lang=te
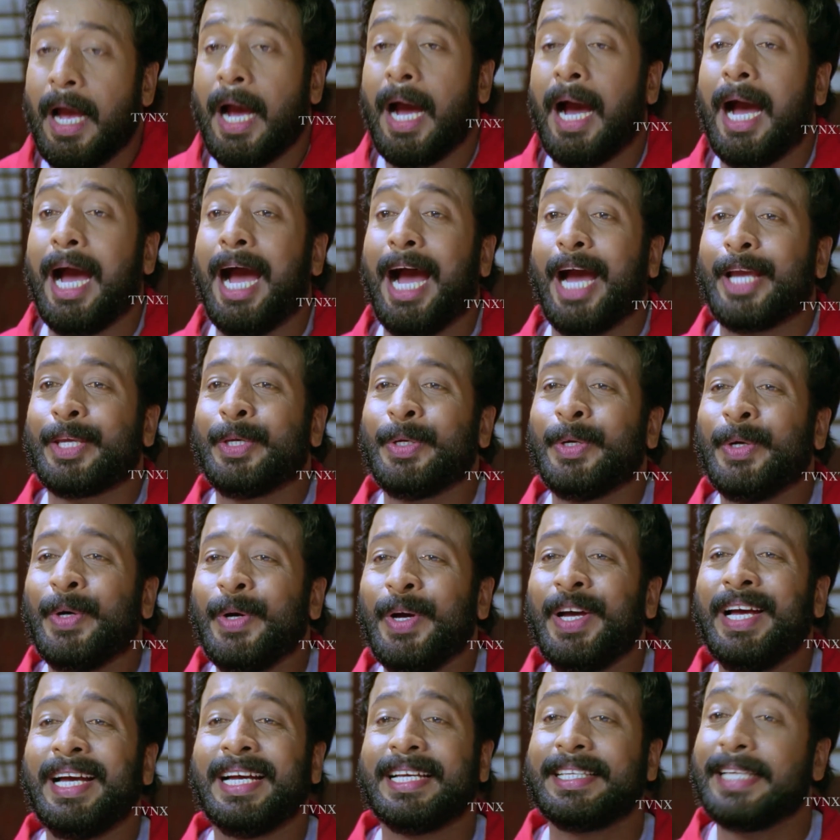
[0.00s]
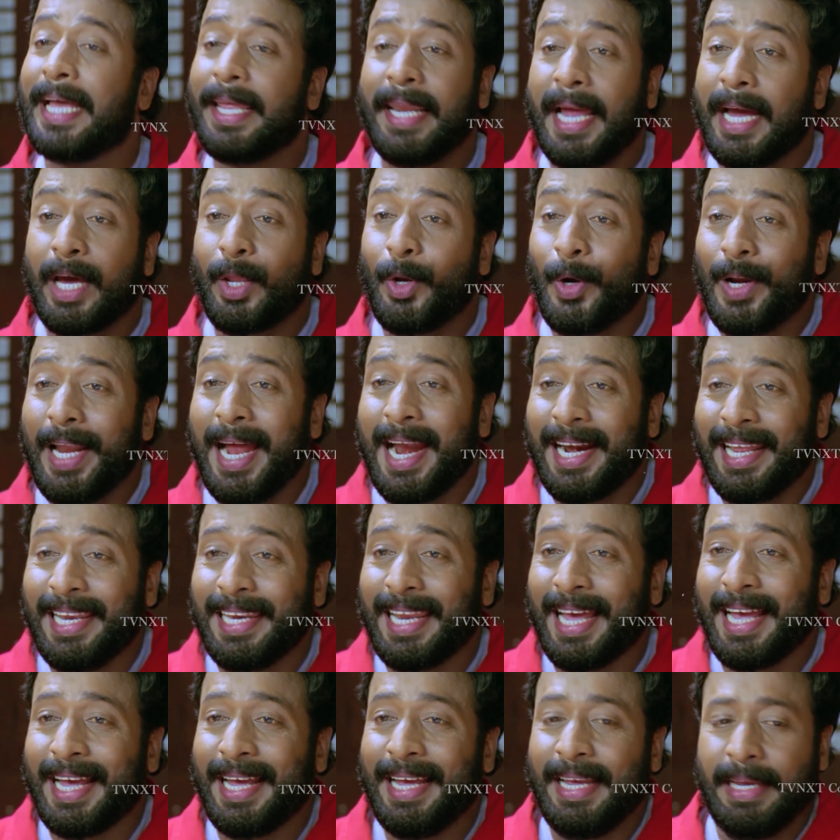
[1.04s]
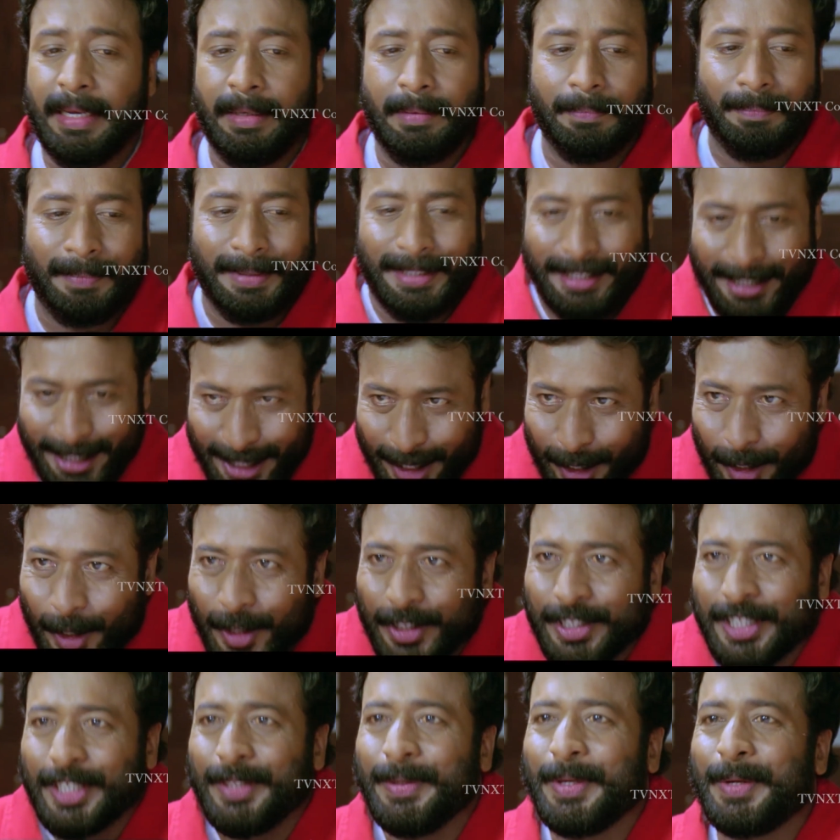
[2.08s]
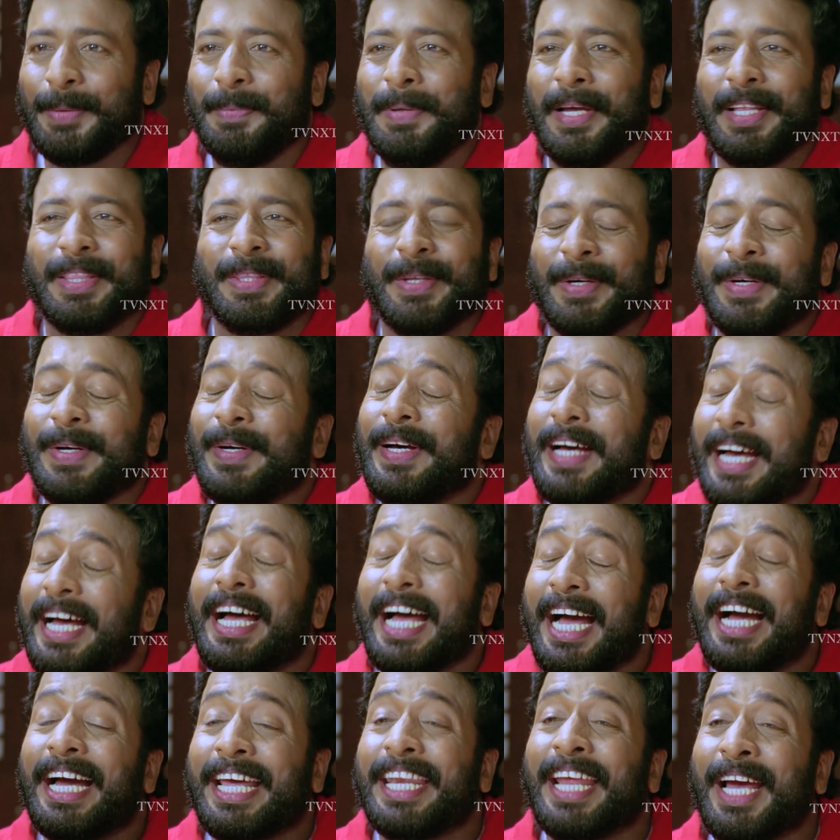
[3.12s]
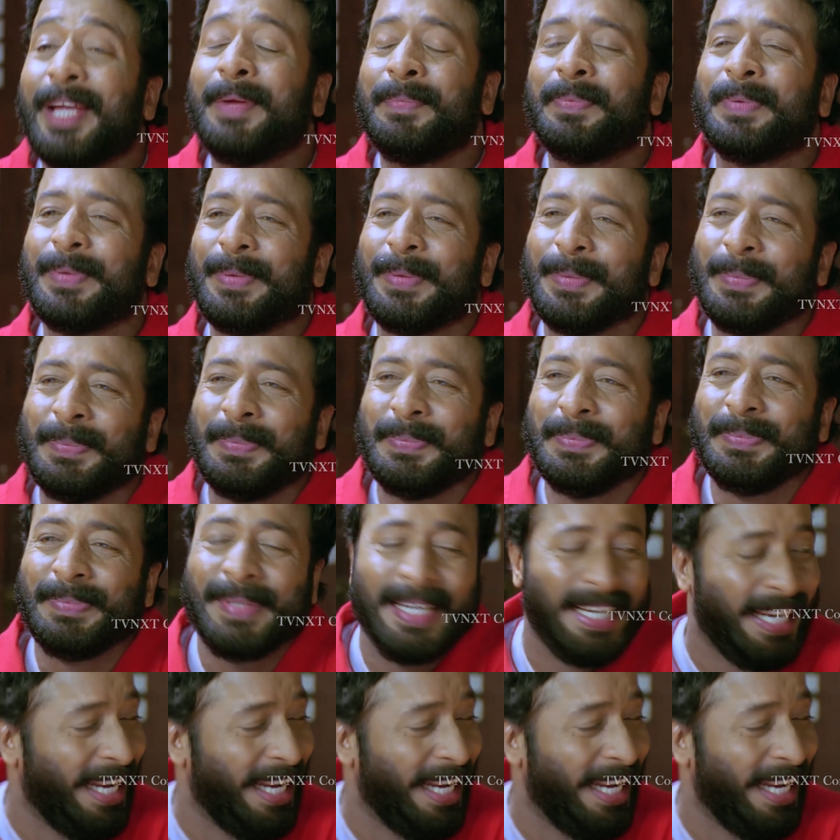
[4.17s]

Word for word: అయ్యో నేను అలాంటి వాణ్ణి కాదండి కానీ ఈ హాస్టల్ అంటే మాకు చాలా లవ్వండి